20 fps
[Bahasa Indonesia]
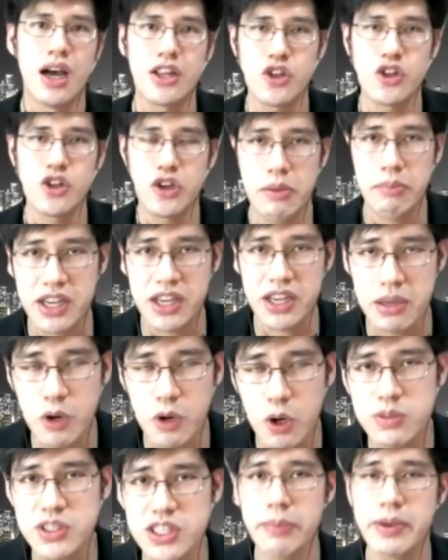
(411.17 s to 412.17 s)
atau yang bagi
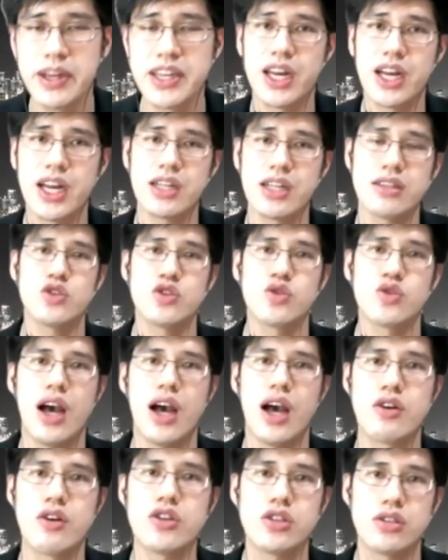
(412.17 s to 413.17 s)
belum mencapai director juga
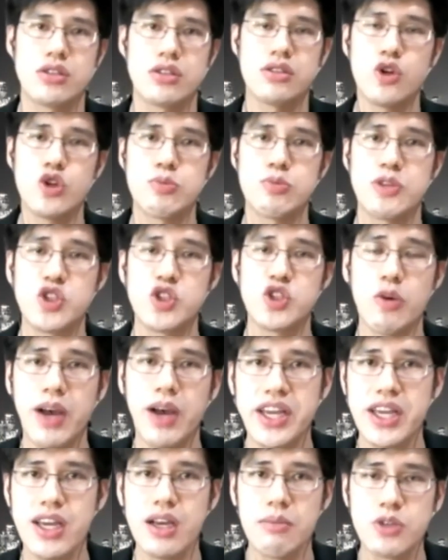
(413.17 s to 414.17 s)
harus terus
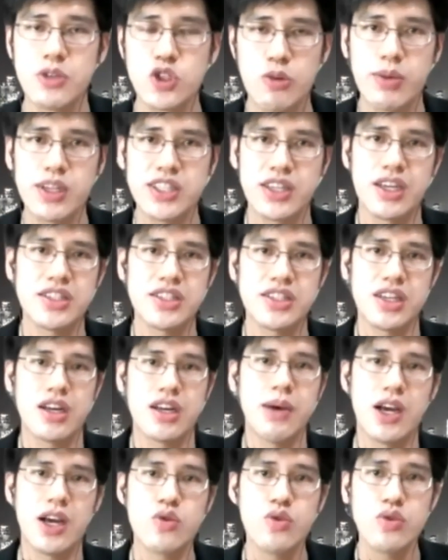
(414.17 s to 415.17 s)
mencoba ya mencoba cara-cara
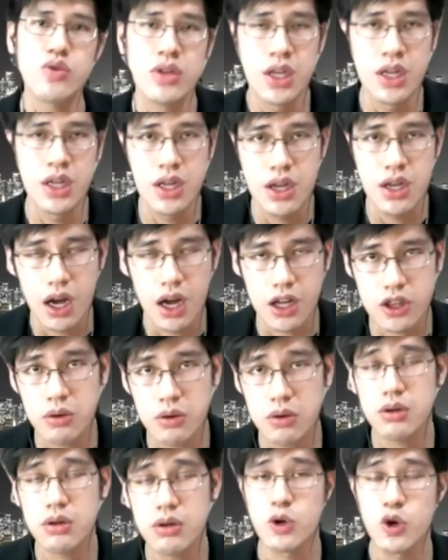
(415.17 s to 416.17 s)
baru
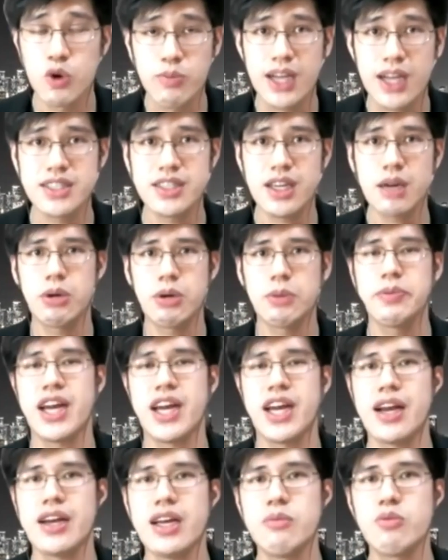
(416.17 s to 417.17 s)
atau merubah cara
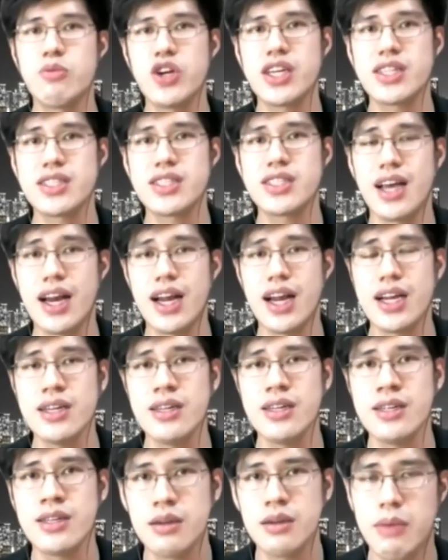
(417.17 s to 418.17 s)
berpikir anda mungkin
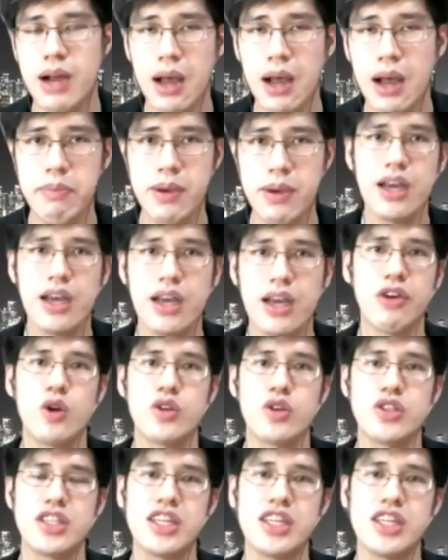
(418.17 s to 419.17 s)
sekarang mengapa
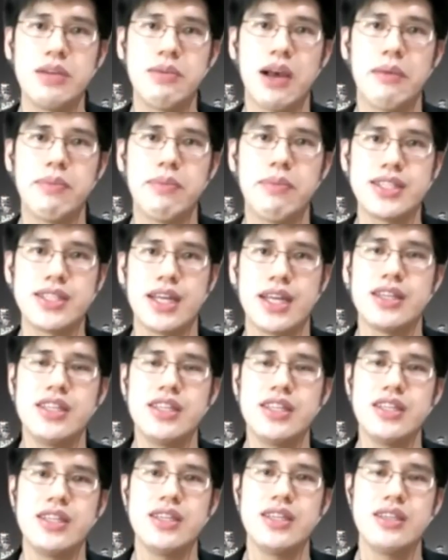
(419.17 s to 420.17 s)
evaluasi diri mengapa saat
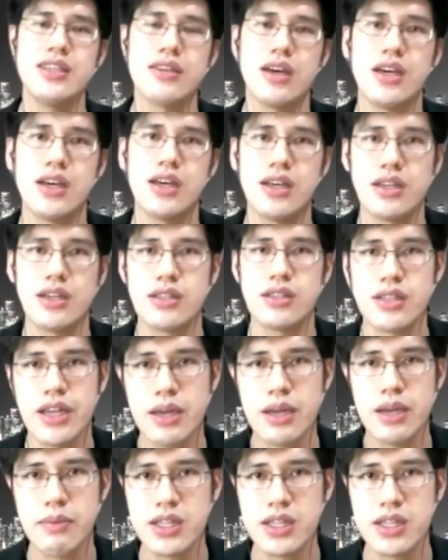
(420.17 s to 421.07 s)
ini uh, saya